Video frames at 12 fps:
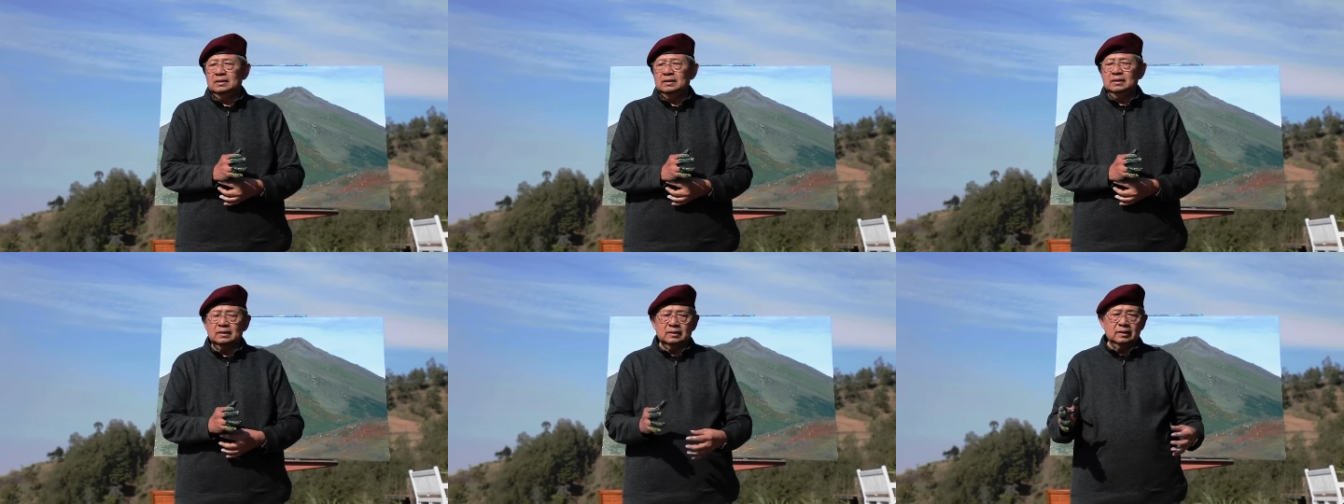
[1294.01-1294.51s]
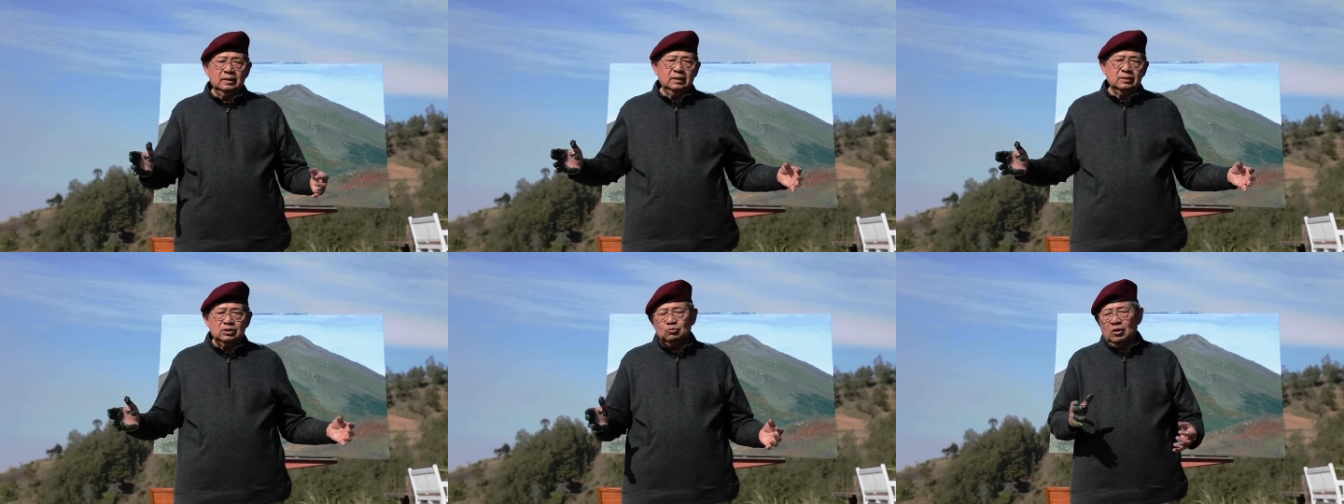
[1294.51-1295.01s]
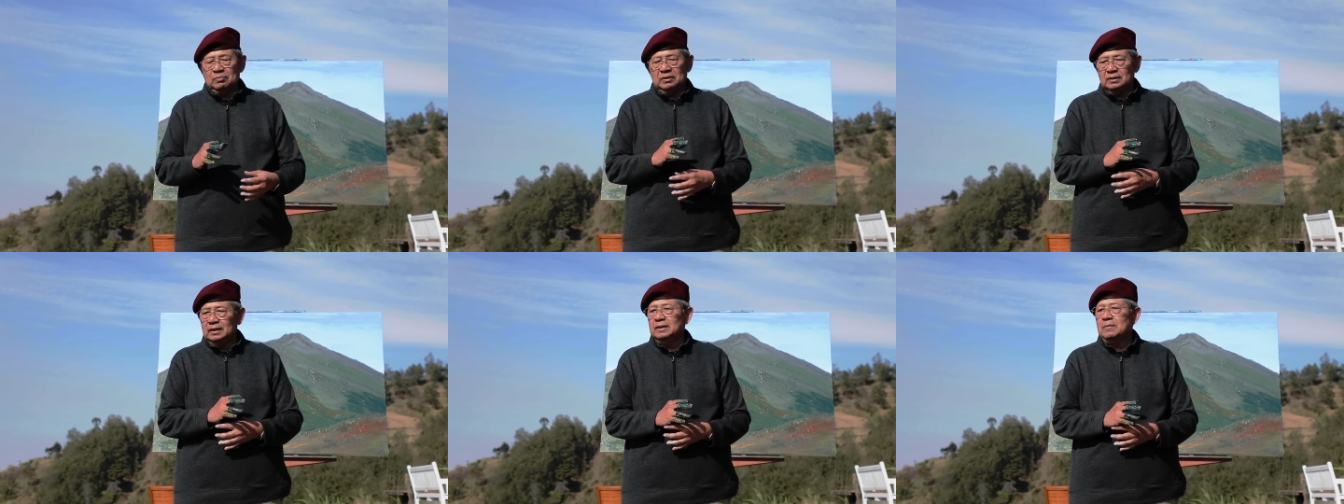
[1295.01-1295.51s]
Di negeri ini semua
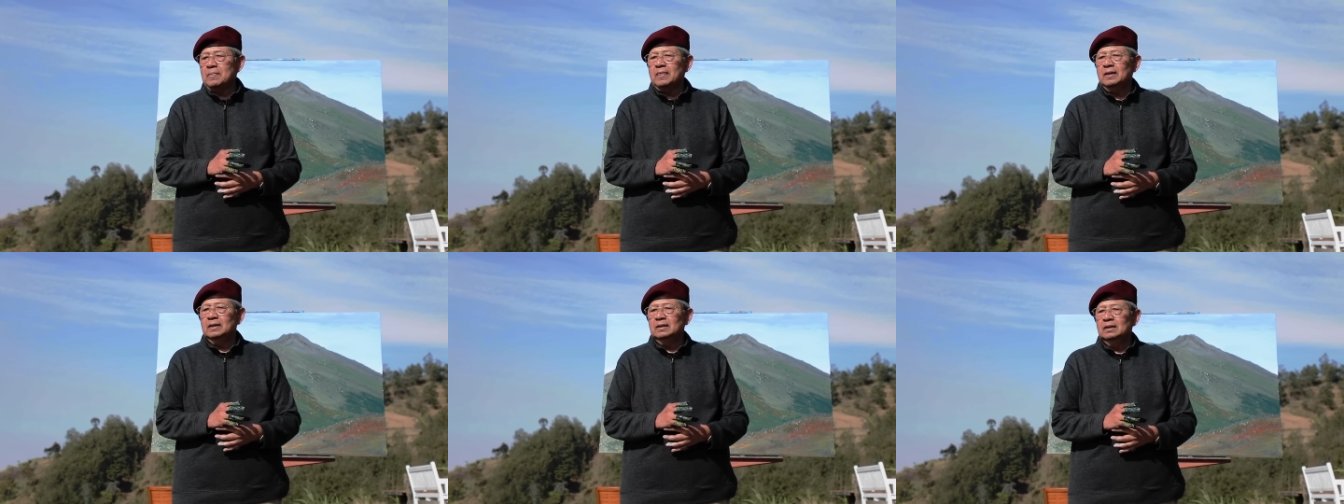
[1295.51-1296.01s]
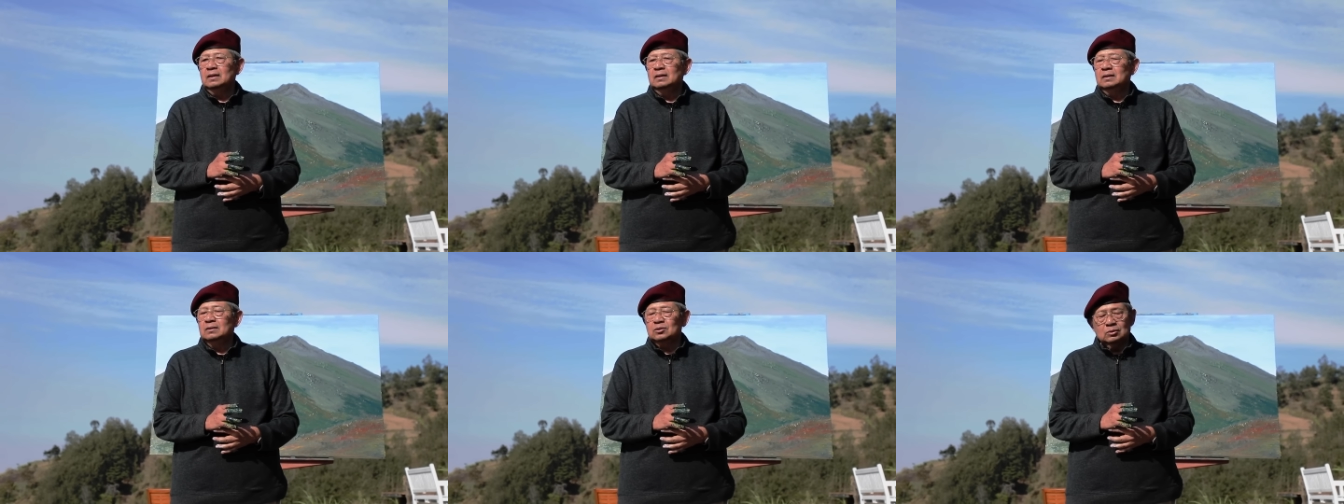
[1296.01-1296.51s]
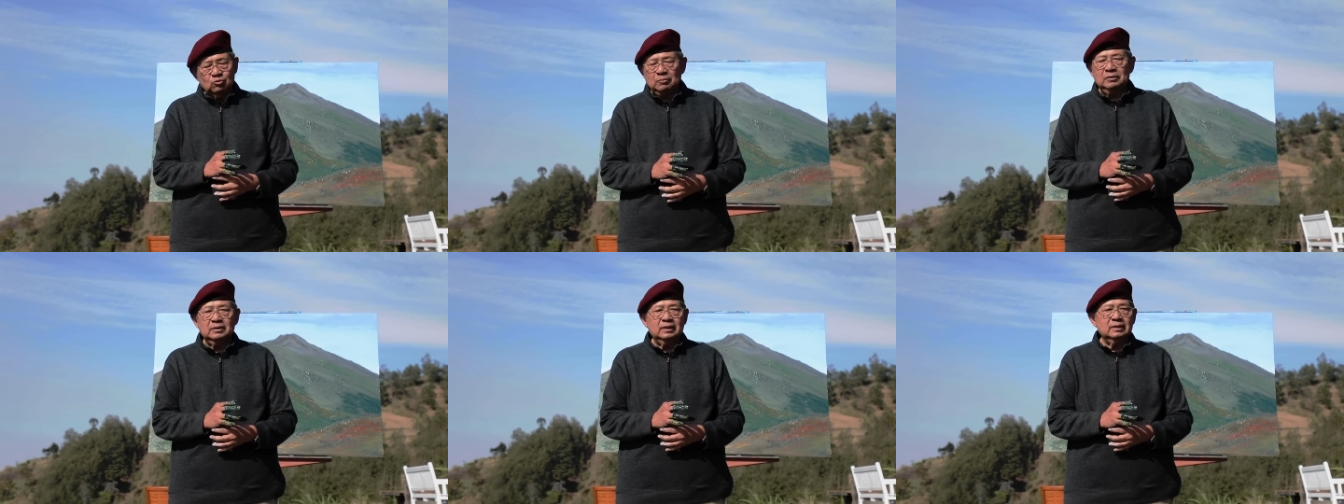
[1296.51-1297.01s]
penting, semua
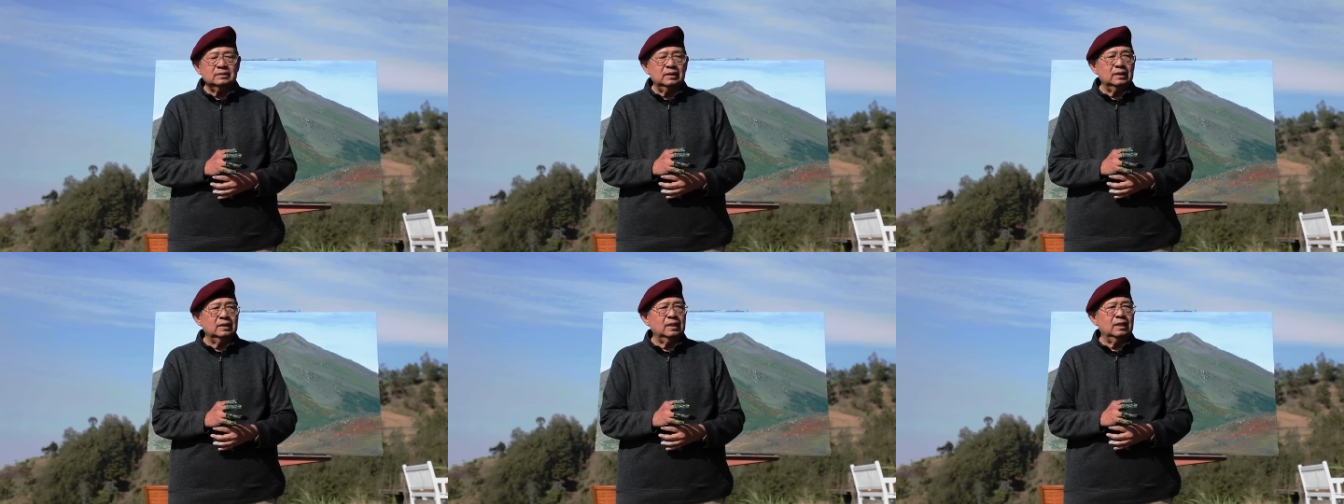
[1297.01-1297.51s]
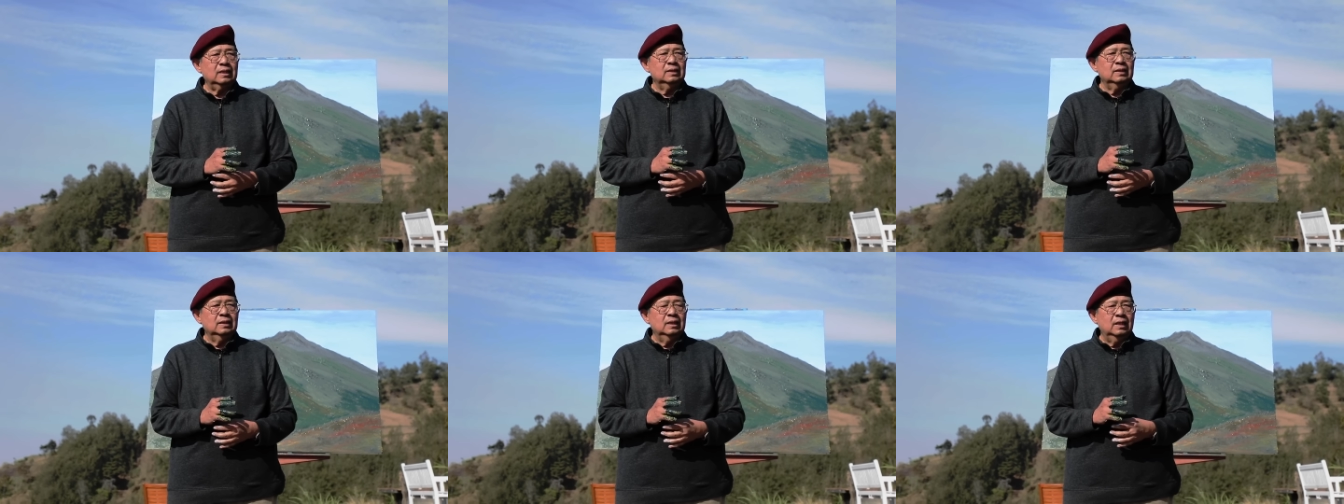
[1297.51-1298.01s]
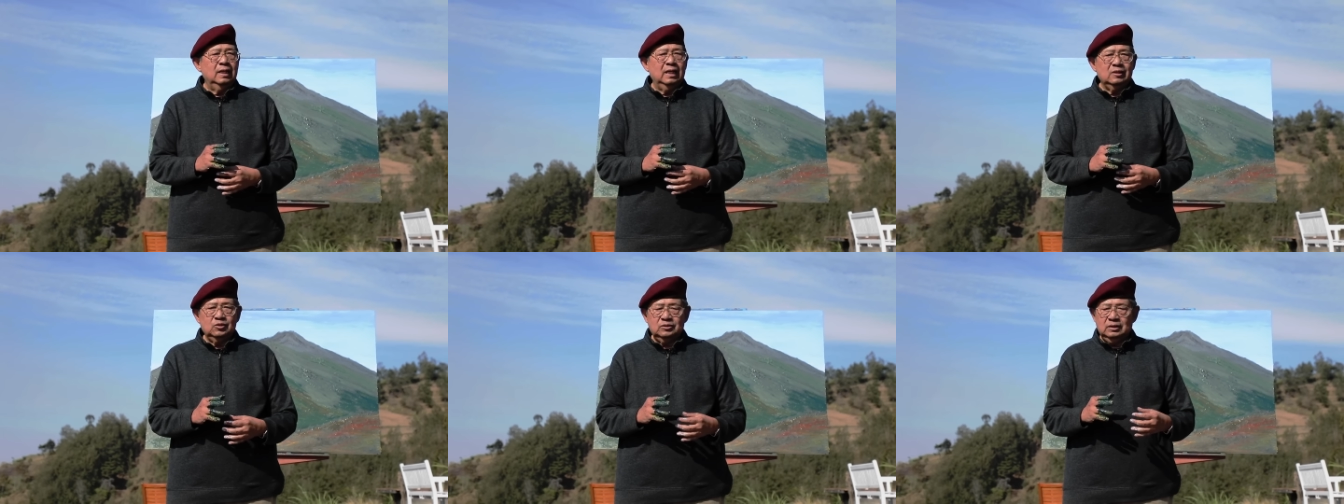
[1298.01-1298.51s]
penting sehingga
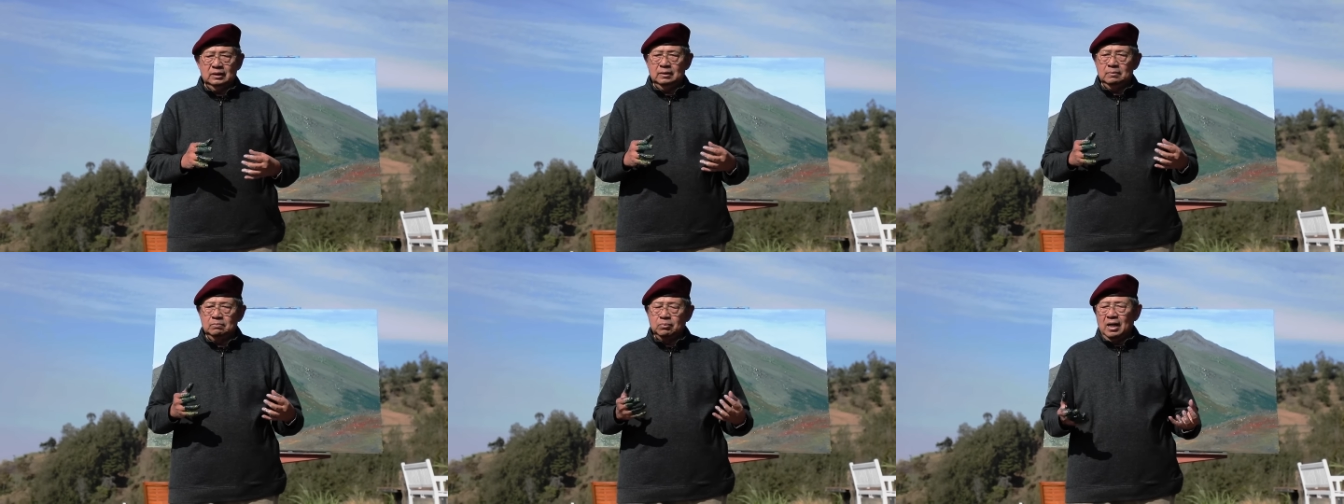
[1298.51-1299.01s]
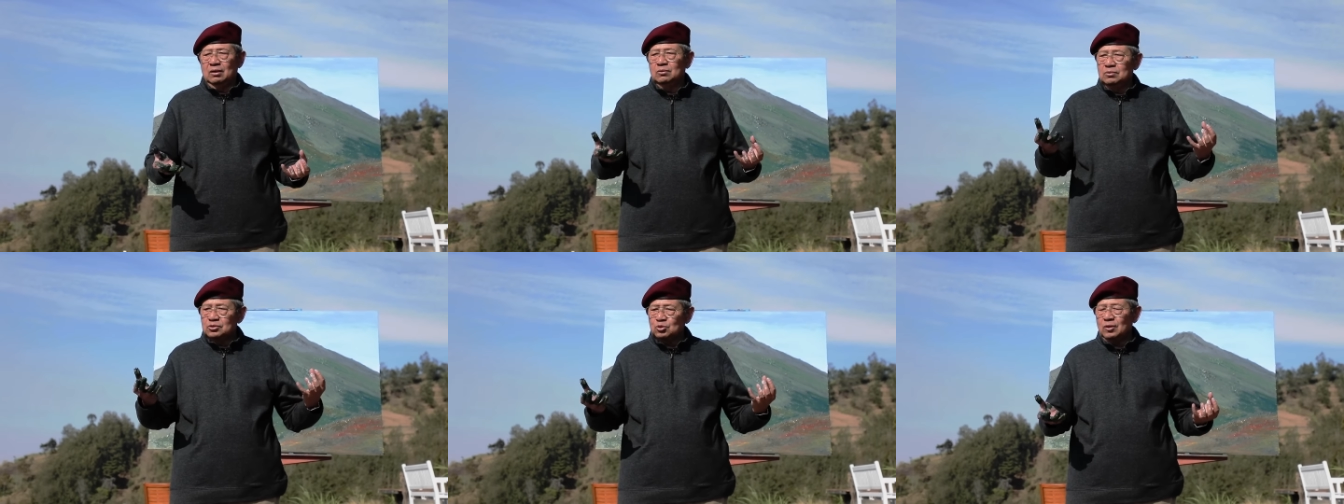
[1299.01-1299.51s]
harus dibangun